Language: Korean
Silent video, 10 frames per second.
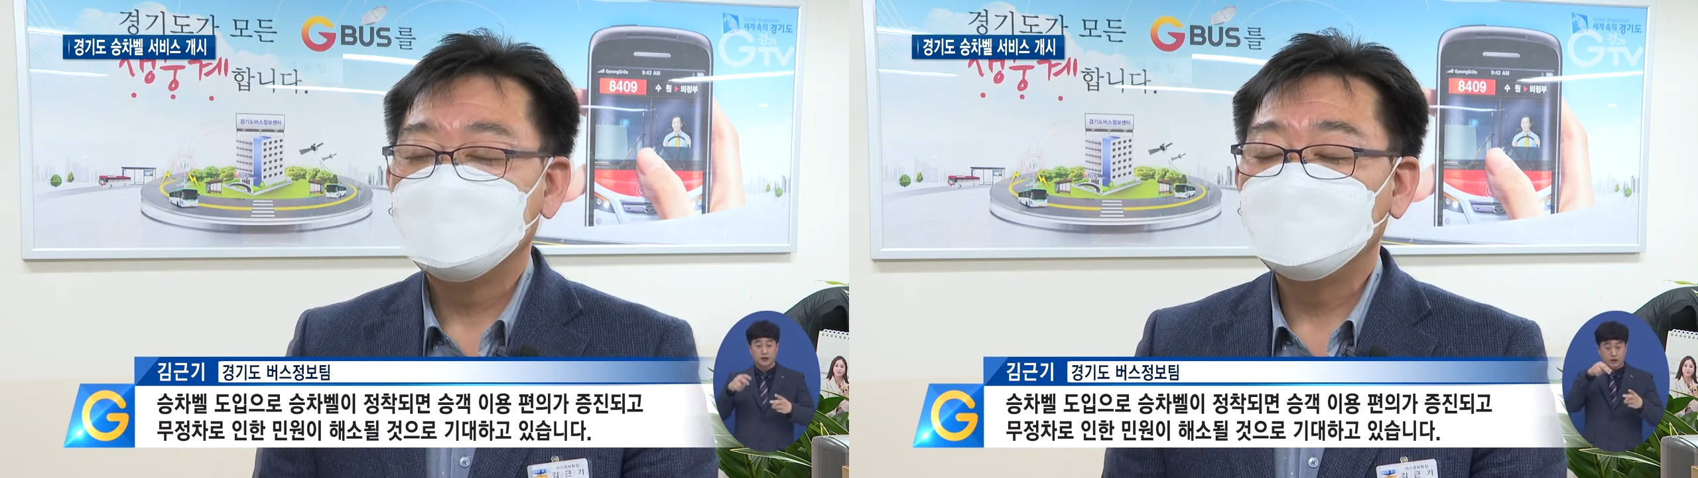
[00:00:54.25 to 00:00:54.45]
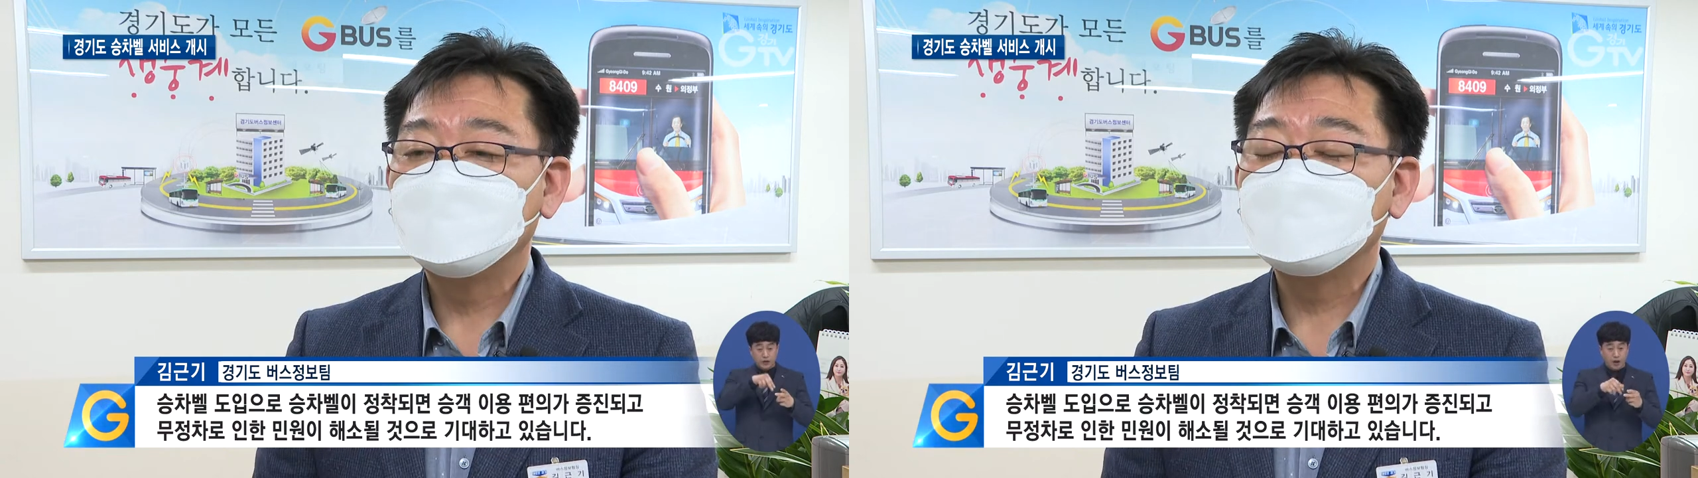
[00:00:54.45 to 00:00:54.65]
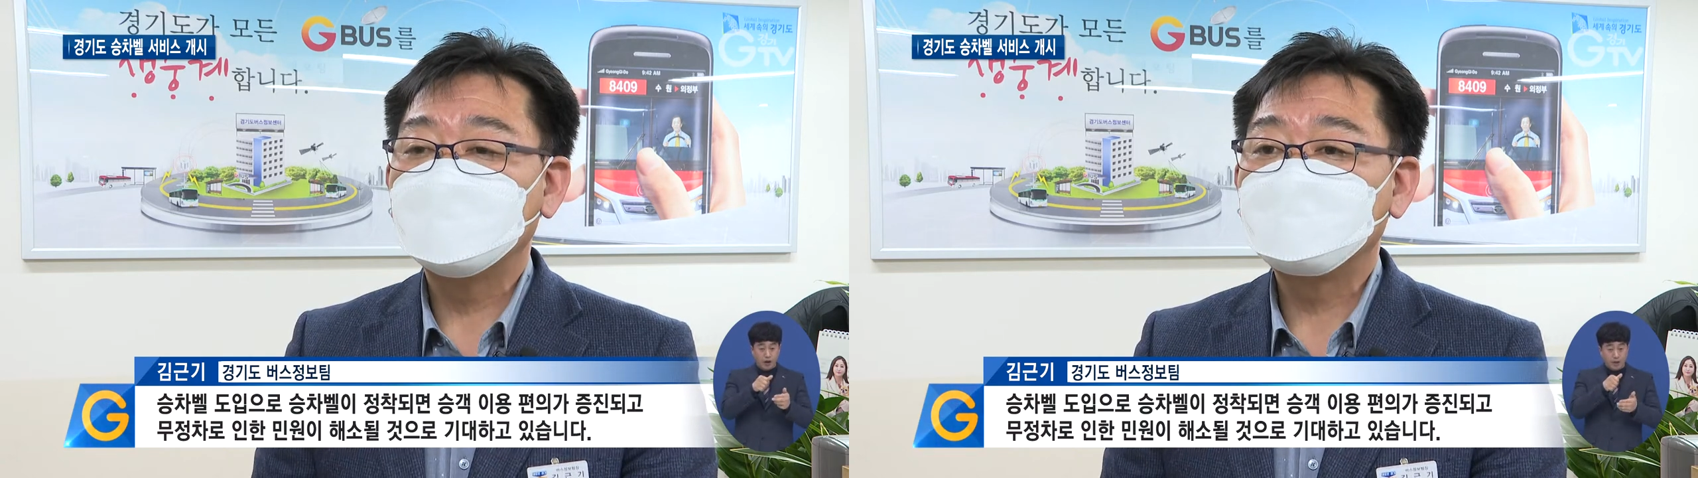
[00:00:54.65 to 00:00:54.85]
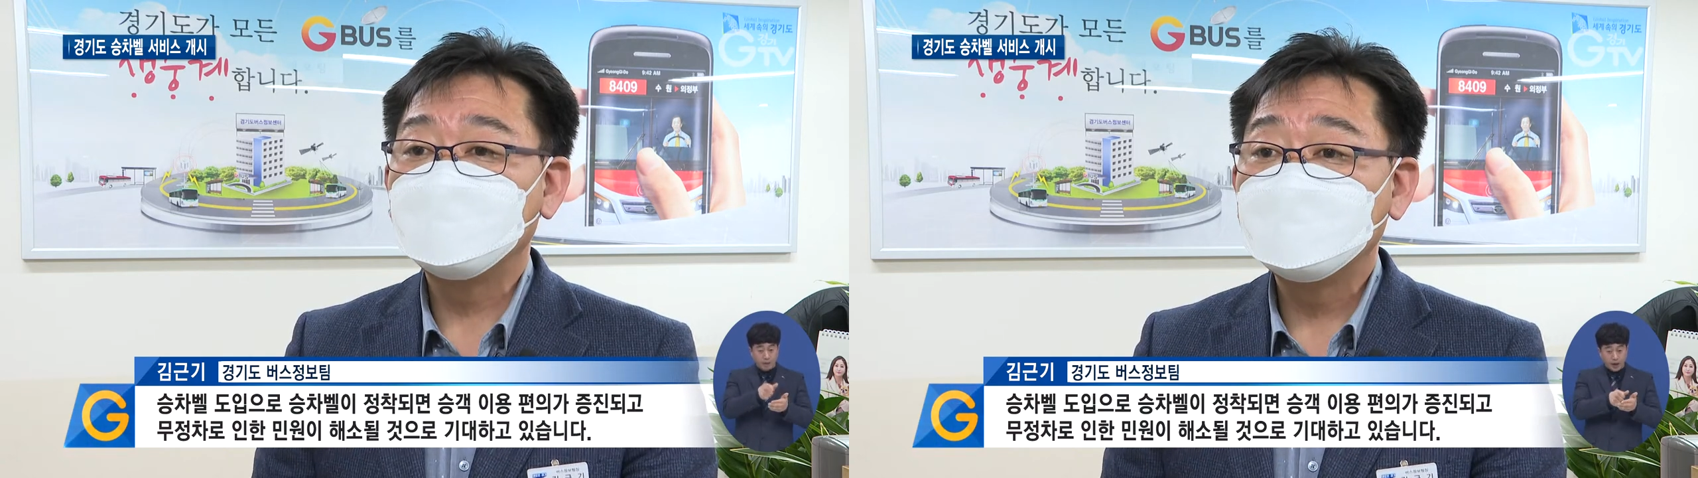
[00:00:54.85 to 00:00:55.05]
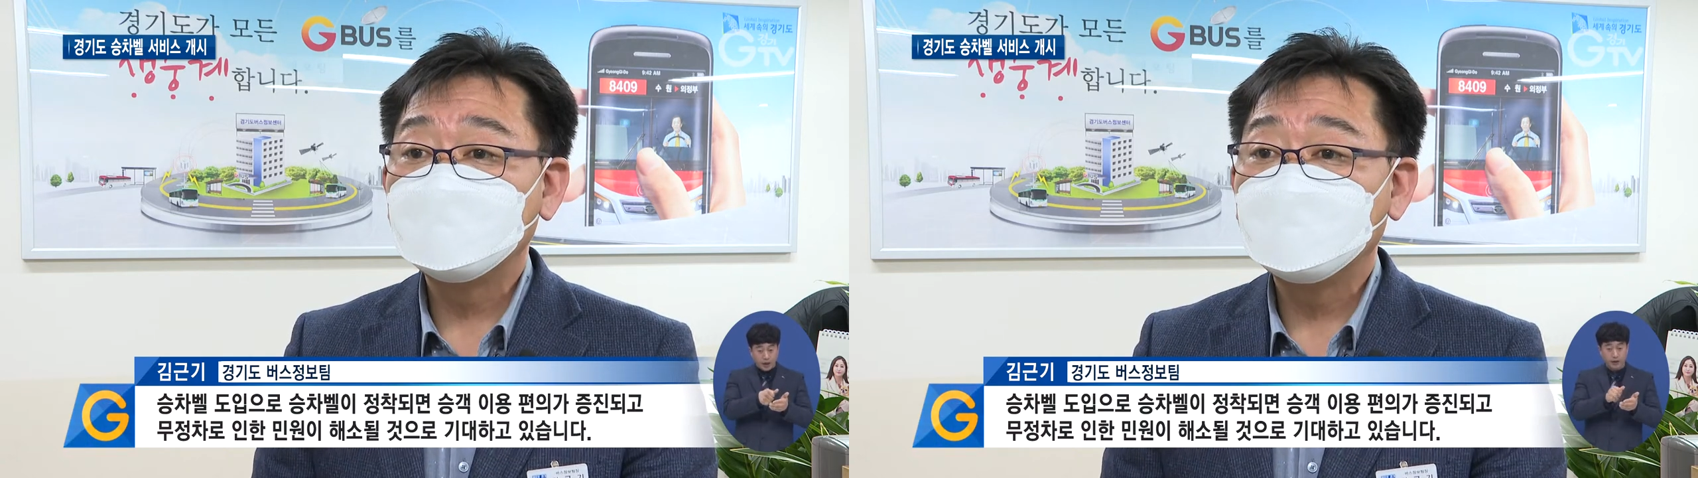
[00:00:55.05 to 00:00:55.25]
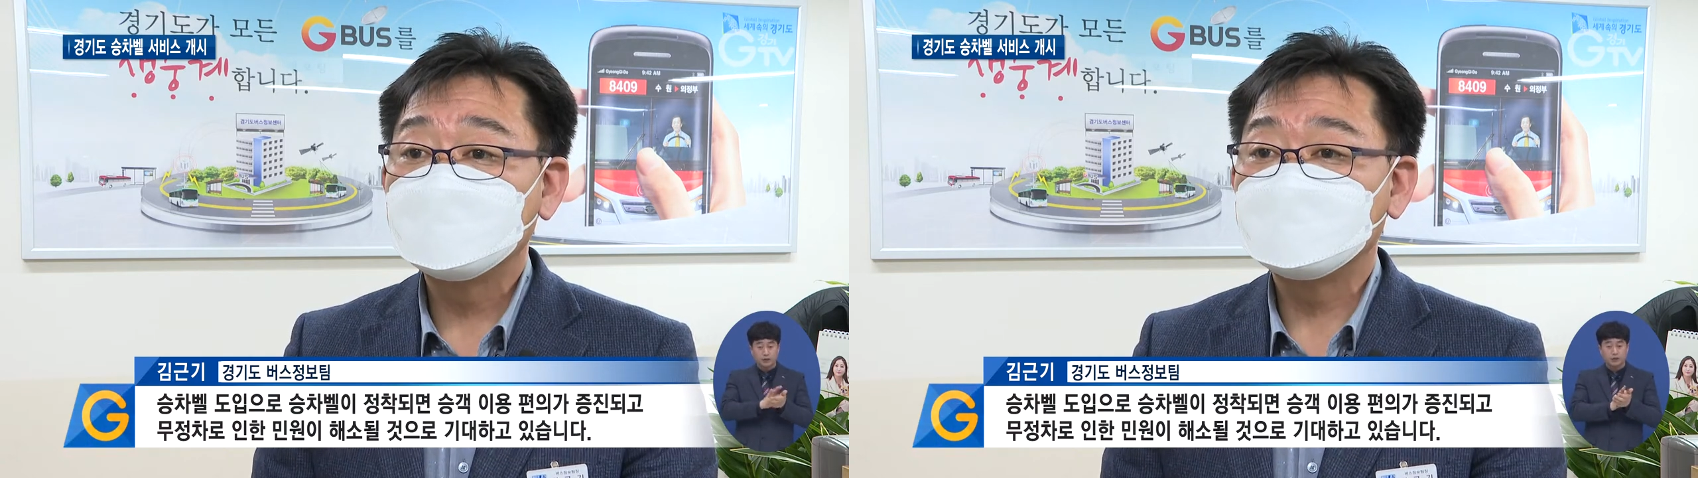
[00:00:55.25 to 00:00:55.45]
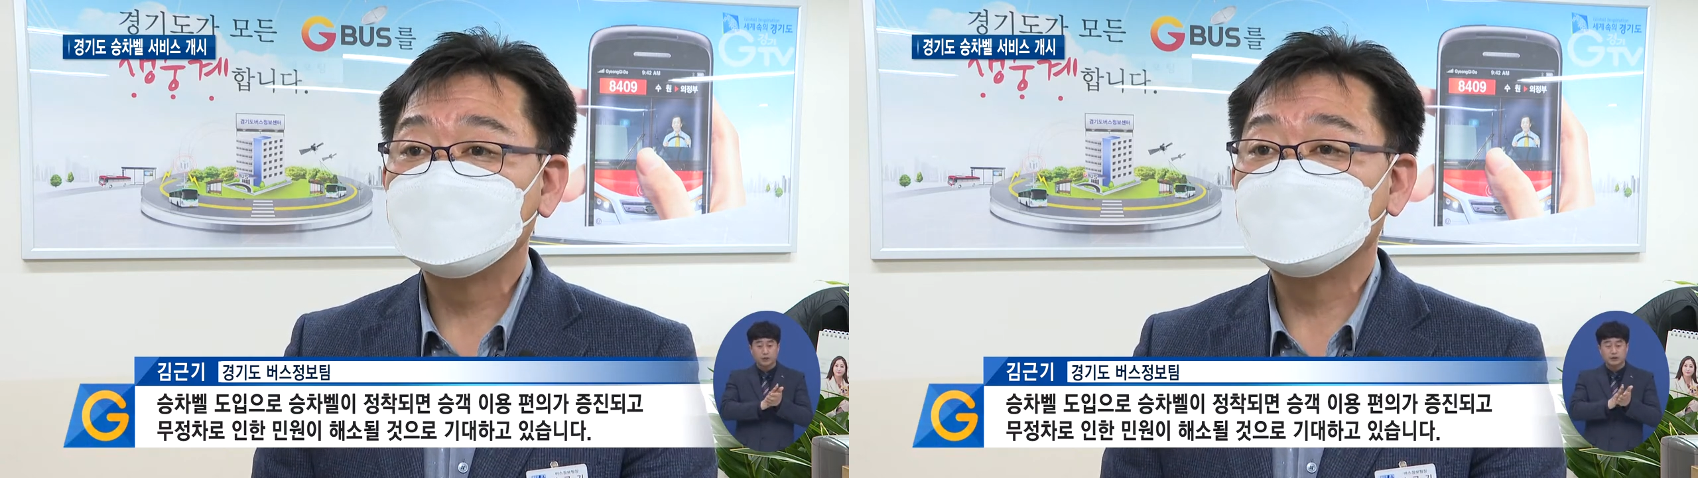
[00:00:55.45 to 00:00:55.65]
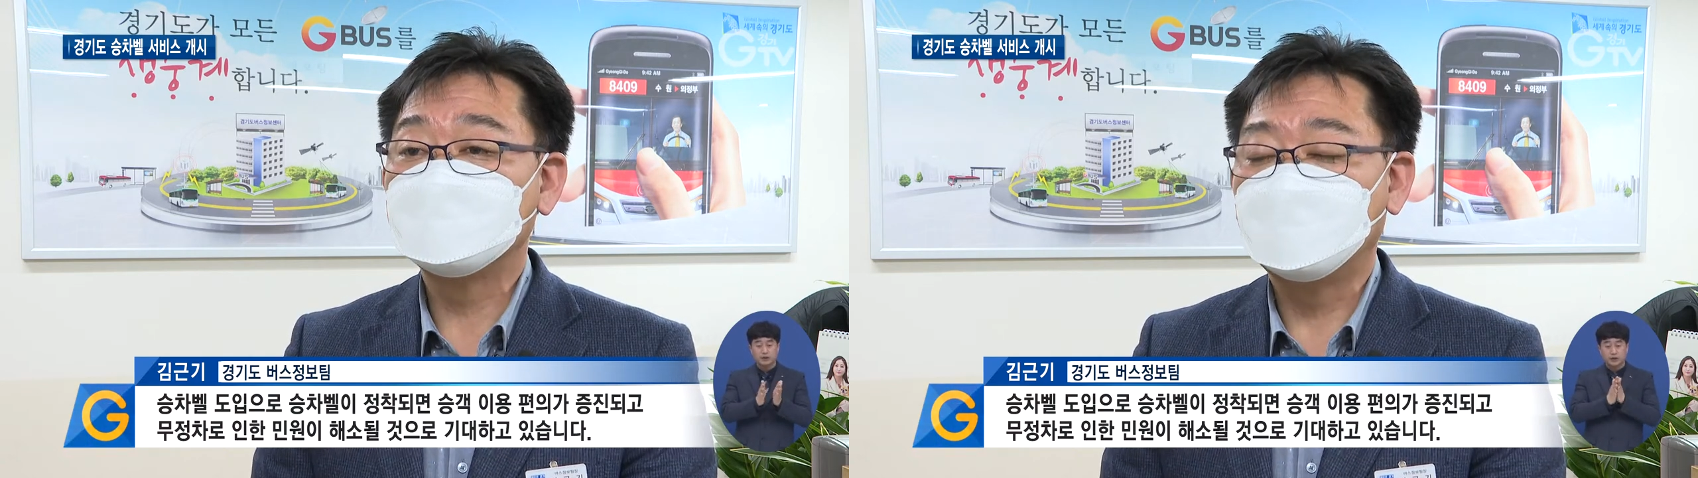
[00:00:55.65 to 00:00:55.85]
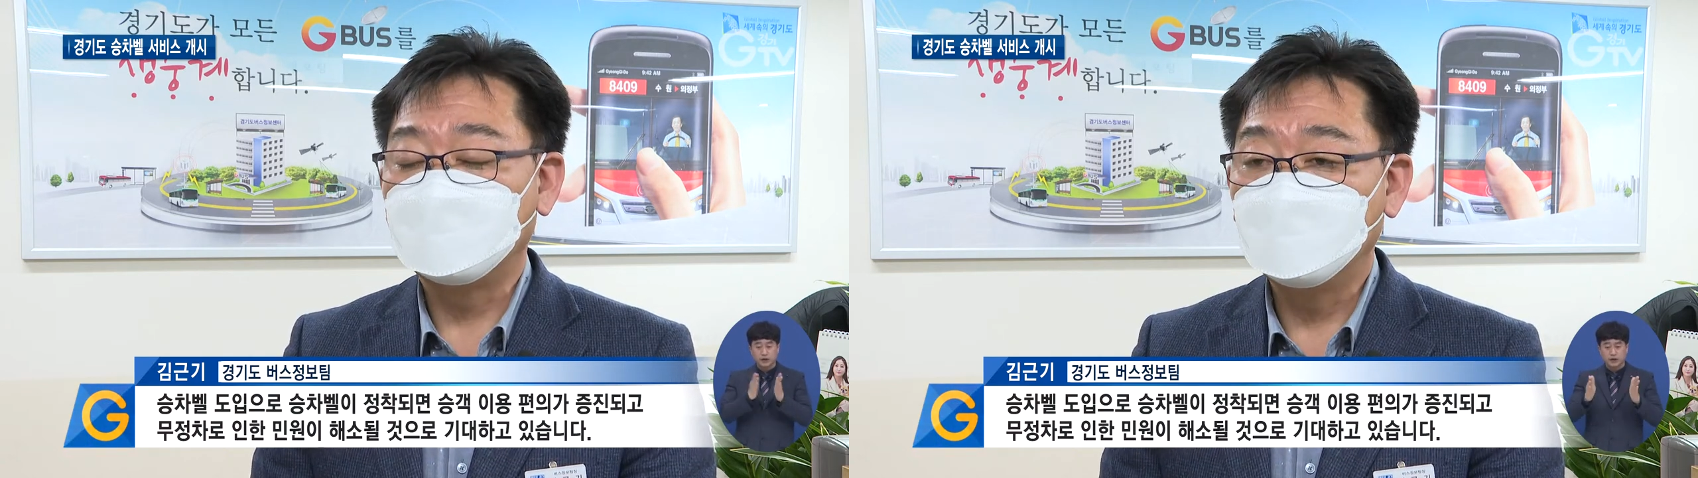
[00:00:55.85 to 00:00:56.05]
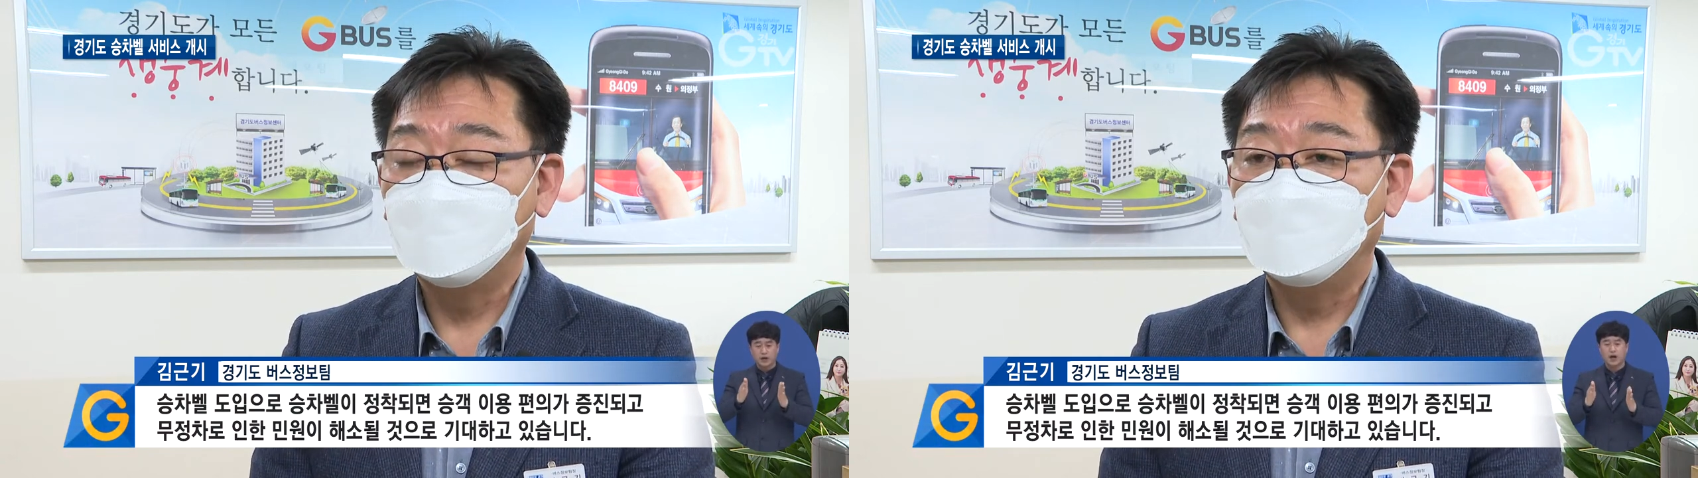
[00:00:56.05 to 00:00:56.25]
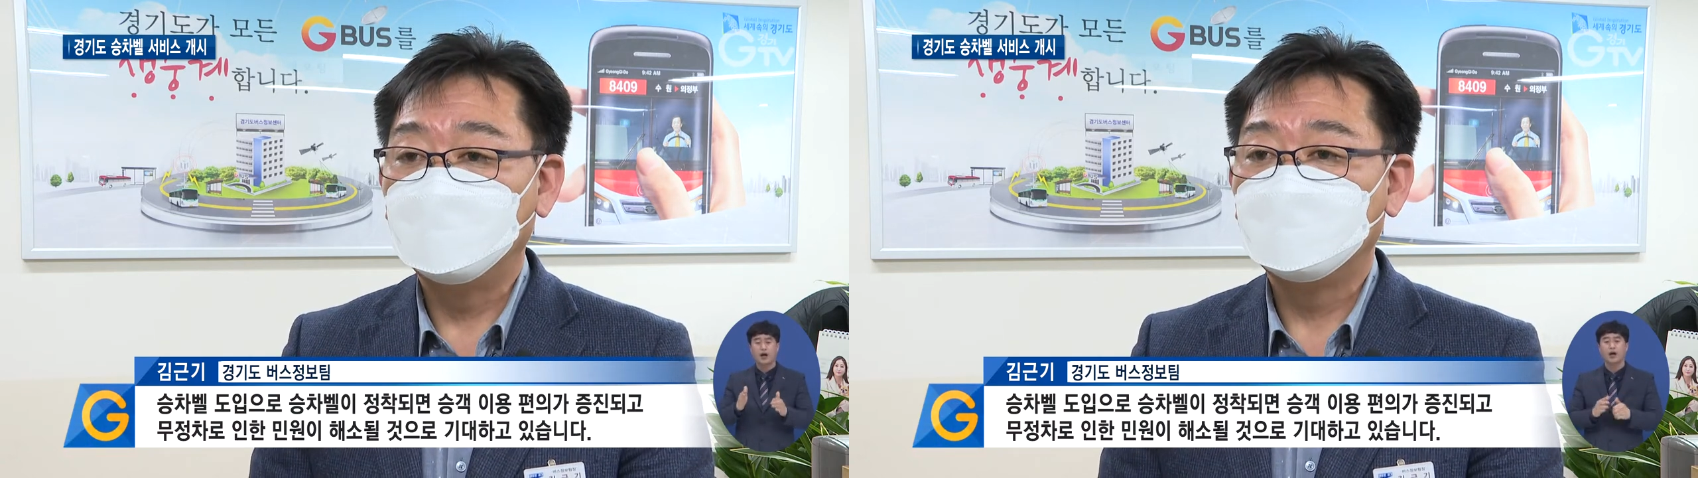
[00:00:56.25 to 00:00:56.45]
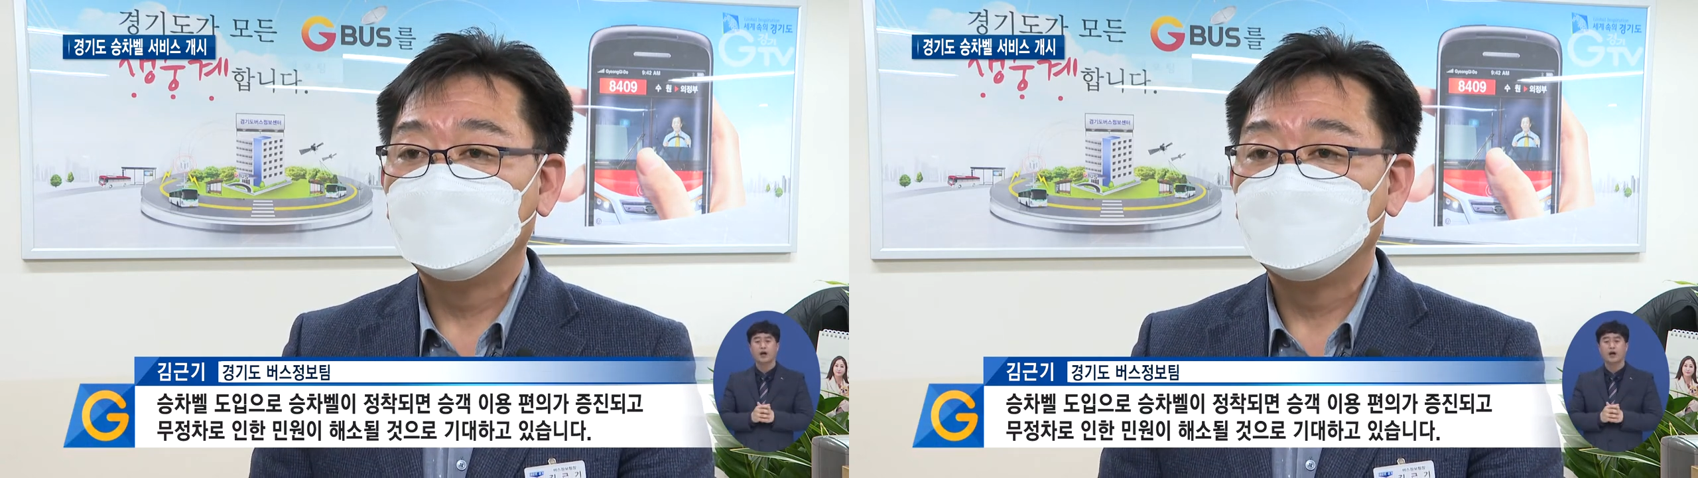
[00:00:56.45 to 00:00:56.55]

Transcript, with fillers: 이용객 편의가 증진되고